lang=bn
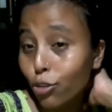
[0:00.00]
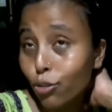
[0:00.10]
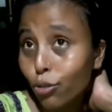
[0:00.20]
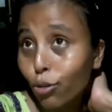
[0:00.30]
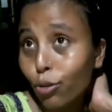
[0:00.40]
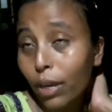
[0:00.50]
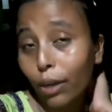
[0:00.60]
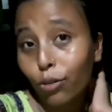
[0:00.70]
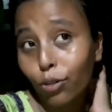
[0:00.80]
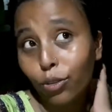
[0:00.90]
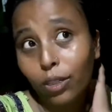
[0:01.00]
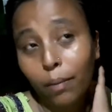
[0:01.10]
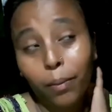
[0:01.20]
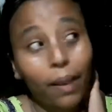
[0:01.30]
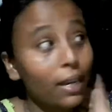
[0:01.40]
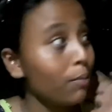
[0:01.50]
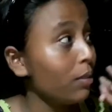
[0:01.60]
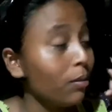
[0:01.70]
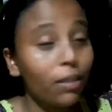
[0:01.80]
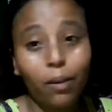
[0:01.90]
সো এখন আমি বাইরে
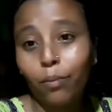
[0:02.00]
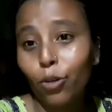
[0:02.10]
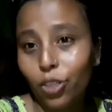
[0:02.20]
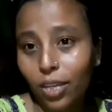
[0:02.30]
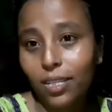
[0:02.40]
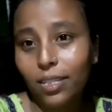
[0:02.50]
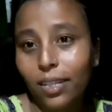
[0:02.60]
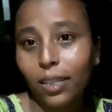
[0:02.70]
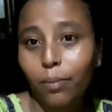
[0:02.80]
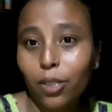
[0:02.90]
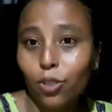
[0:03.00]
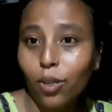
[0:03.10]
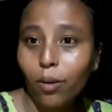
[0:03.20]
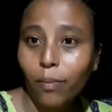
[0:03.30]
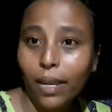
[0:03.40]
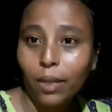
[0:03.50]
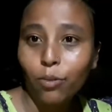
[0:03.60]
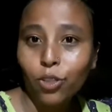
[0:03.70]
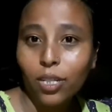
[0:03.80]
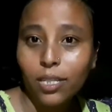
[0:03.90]
বসে আছি দেখতে পাচ্ছ বাইরে
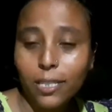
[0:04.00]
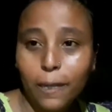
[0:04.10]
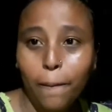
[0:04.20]
বসে আছি